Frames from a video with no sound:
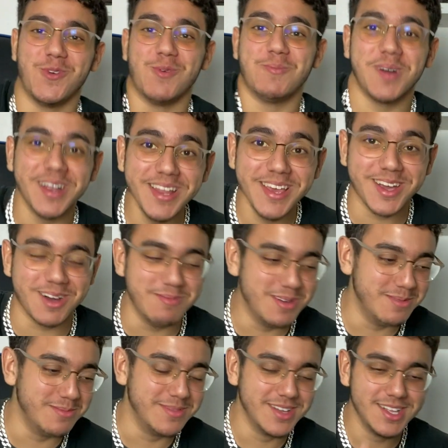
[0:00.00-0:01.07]
faut en parler quand
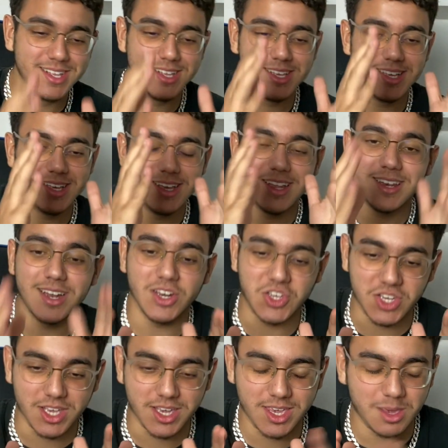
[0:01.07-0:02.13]
même.
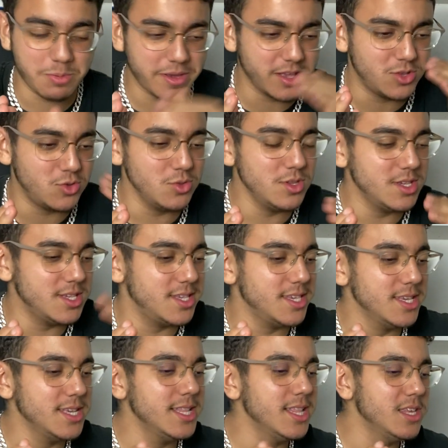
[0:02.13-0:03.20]
L'Algérie, après
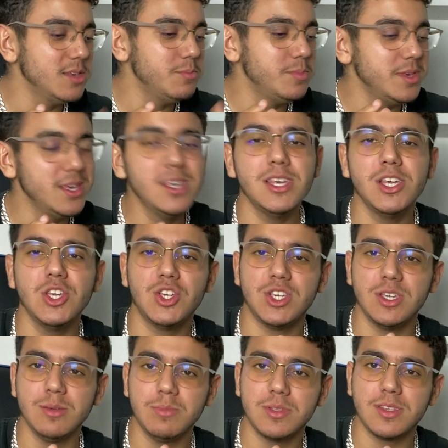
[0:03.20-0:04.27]
Tunisie, Libye,
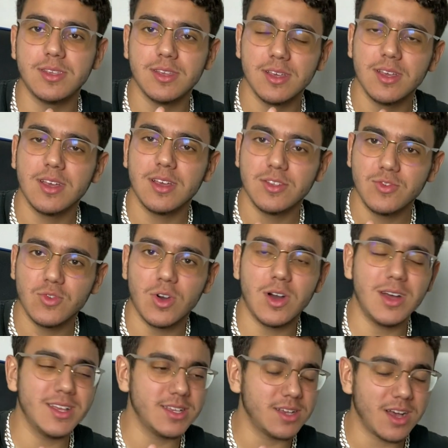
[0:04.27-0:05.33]
Égypte, tu
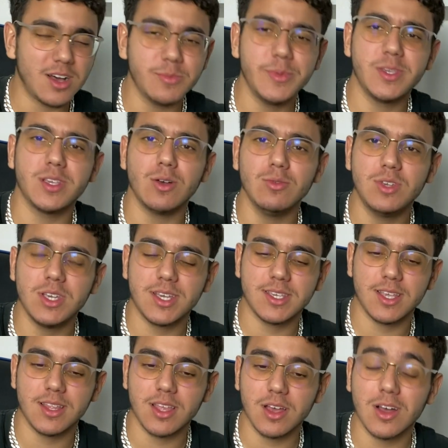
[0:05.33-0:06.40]
vois, Arabie Saoudite,
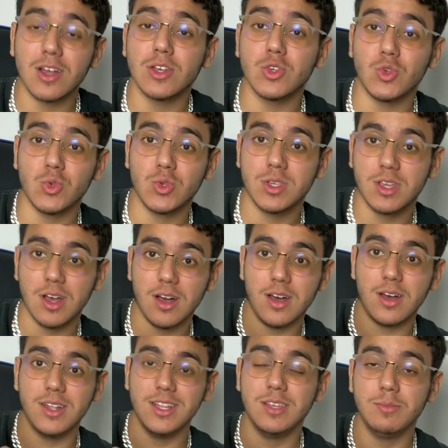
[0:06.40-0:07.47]
etc.
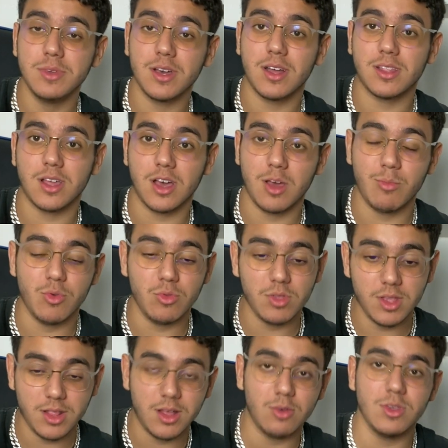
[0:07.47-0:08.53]
Jusqu'à l'Émirat Arabe
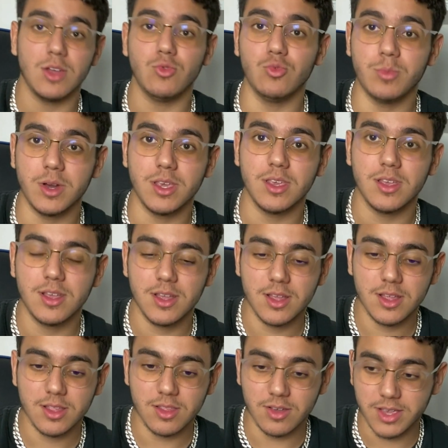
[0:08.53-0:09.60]
Uni, là où il y a Dubaï.
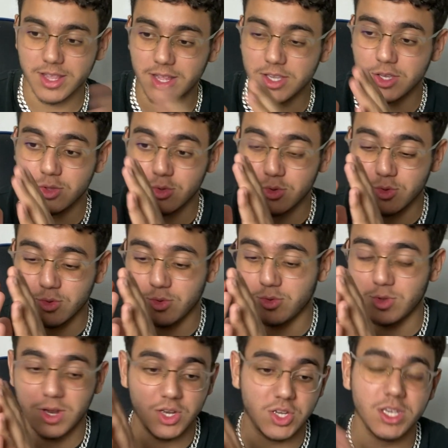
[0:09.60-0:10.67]
Donc il a dit
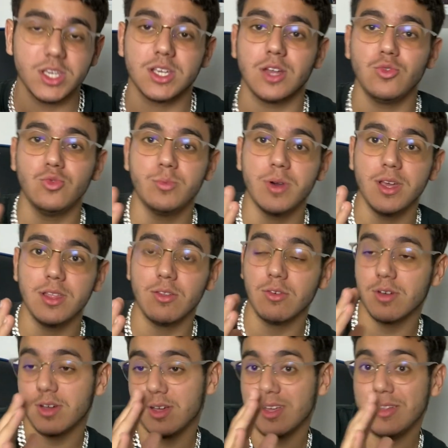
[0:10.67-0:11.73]
de, l'Algérie jusqu'à Dubaï,
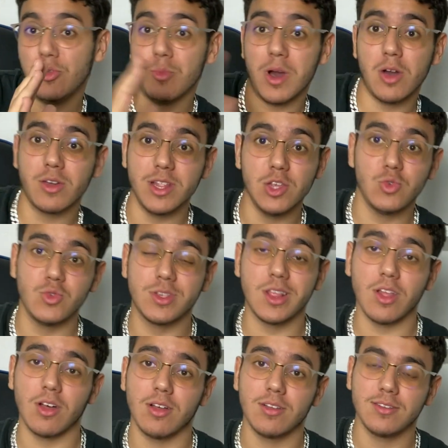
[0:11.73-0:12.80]
donc le Maroc, il est
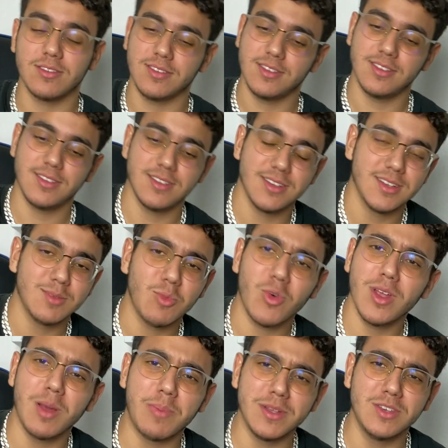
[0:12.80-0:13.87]
juste là.
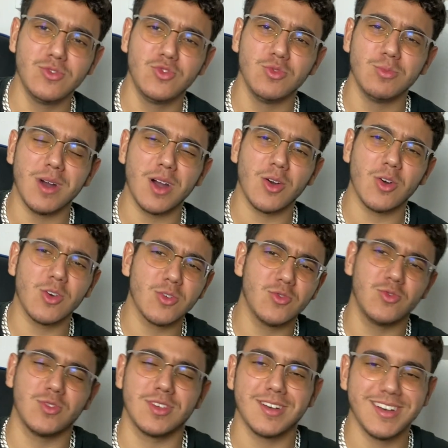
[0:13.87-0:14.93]
Pourquoi il n'a pas dit du Maroc
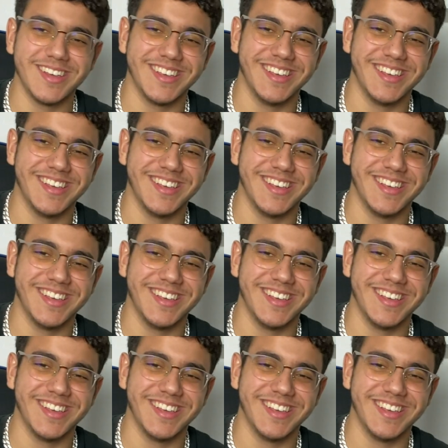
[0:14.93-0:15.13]
jusqu'à...